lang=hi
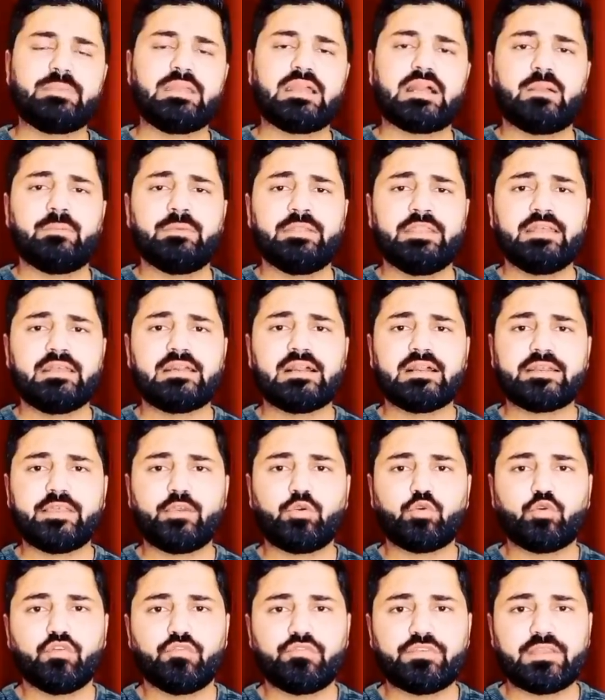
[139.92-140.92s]
में अमेरिका
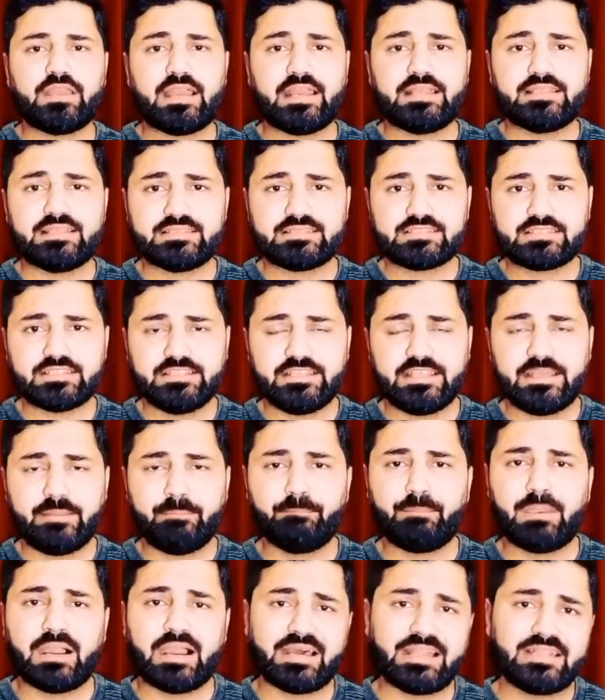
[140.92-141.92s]
की खुफिया एजेंसी ने
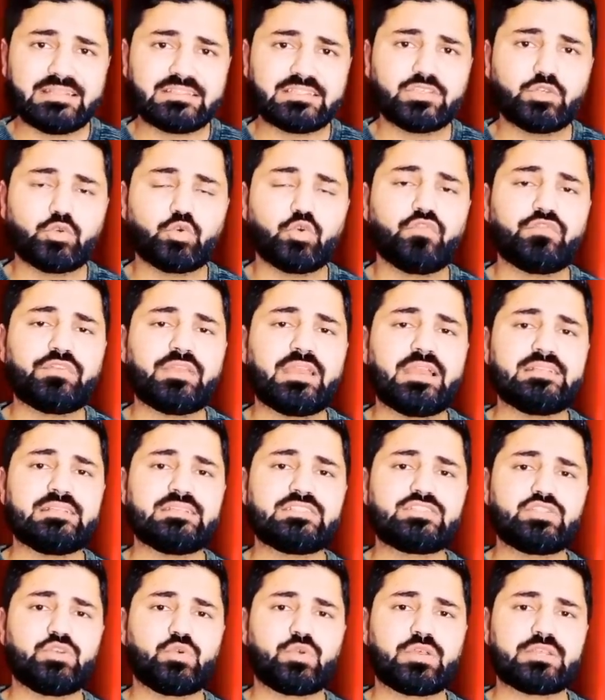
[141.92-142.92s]
भारत की खुफिया
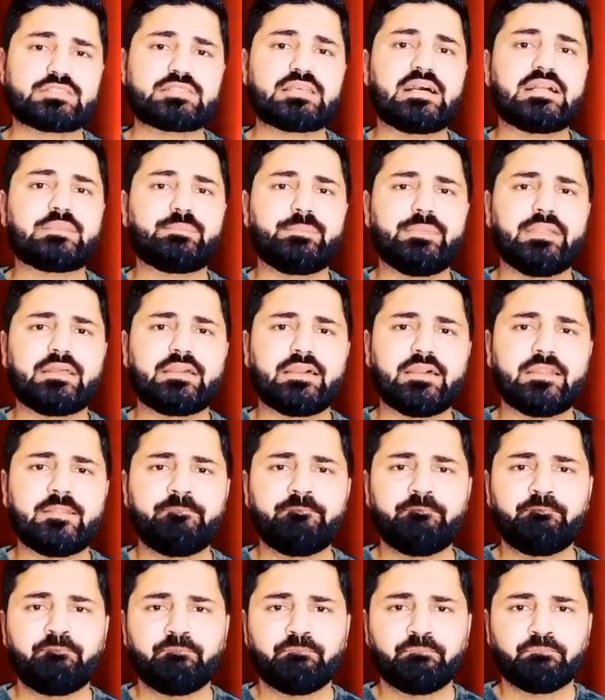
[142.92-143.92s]
एजेंसियों के साथ
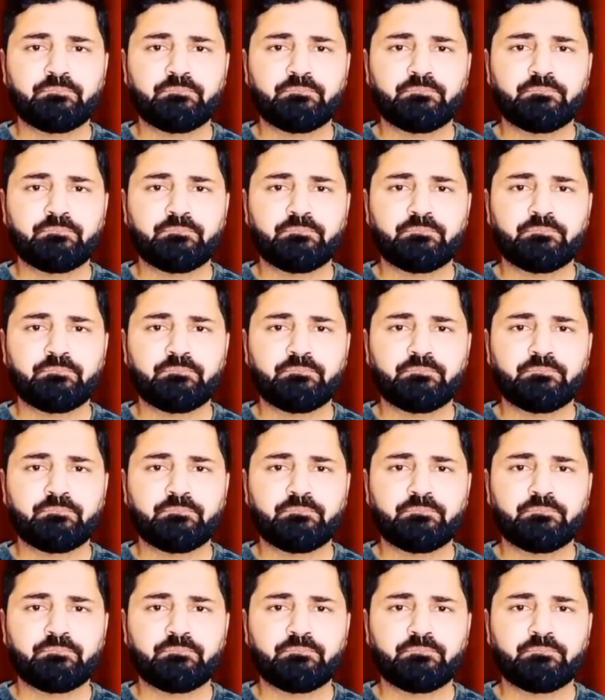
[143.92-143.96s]
मिलकर